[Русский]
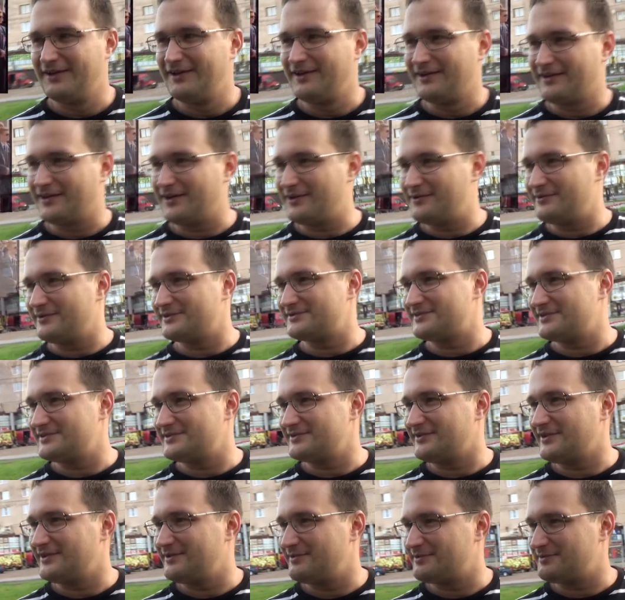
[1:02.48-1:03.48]
Как у вас с
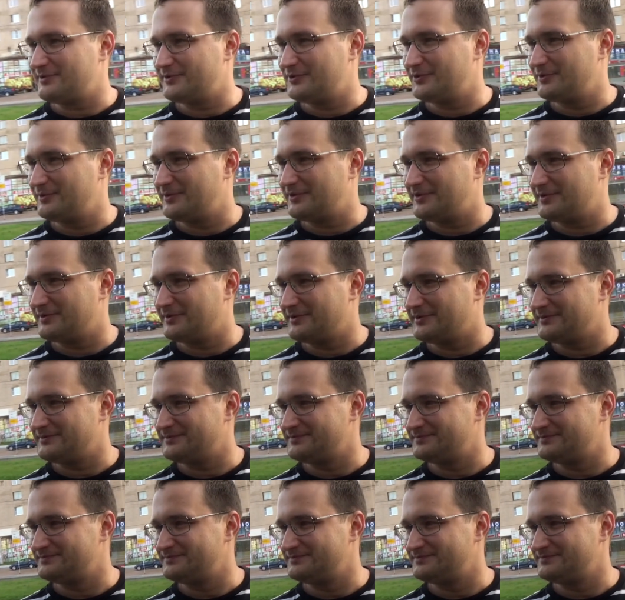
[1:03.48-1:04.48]
танцевальными способностями?
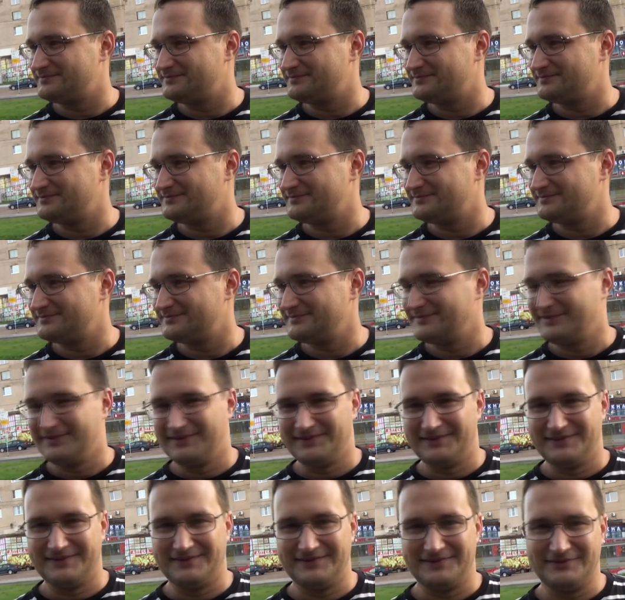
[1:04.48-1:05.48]
Отлично.
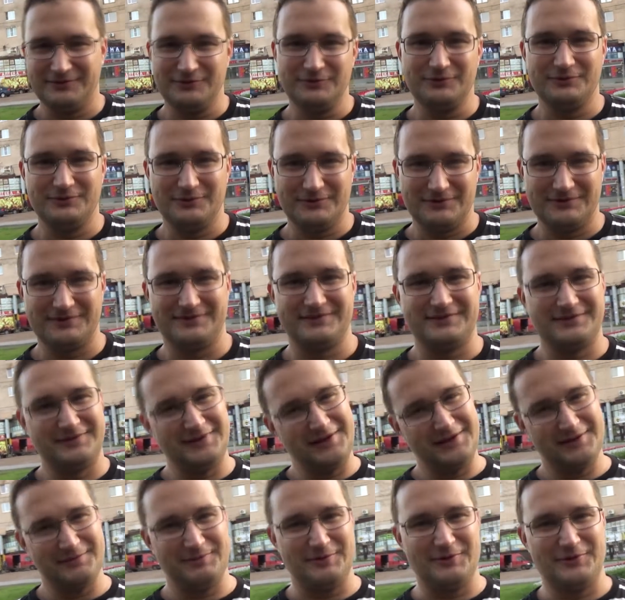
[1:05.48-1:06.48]
Ну, вот
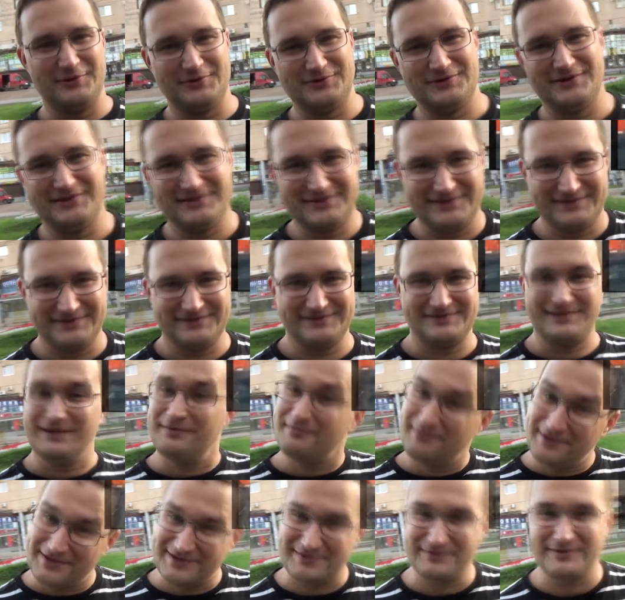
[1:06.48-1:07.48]
это похоже с
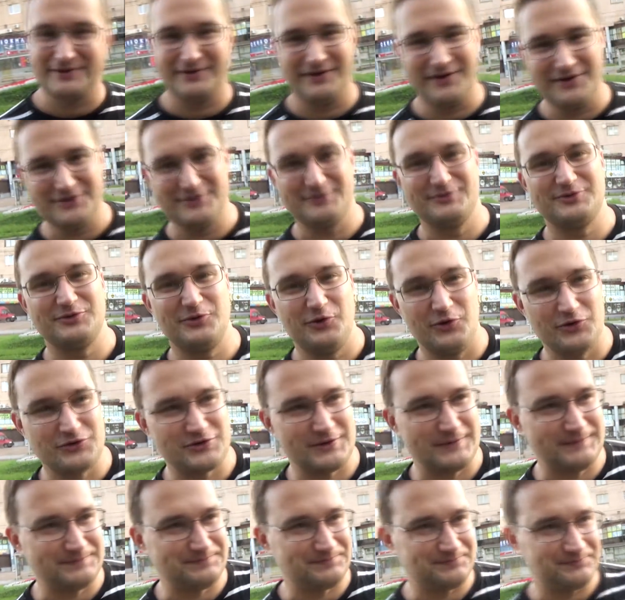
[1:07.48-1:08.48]
тем Борисом Николаевичем схоже.
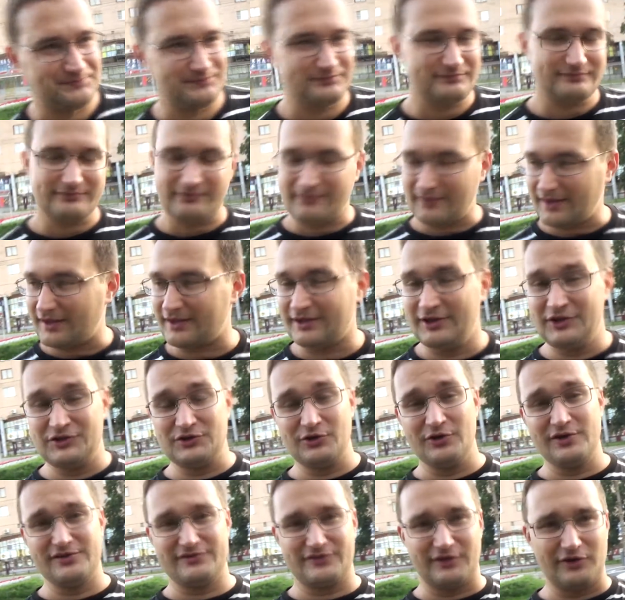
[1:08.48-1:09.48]

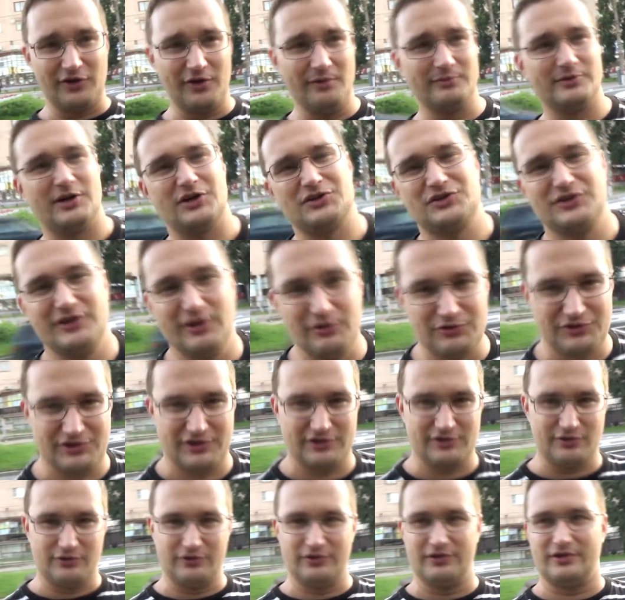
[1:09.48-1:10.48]
Еще есть второй младший научный
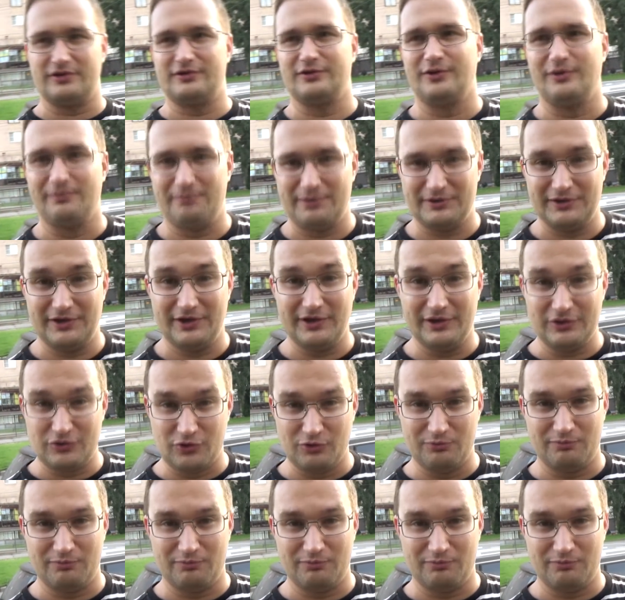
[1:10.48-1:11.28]
сотрудник, но он подъедет чуть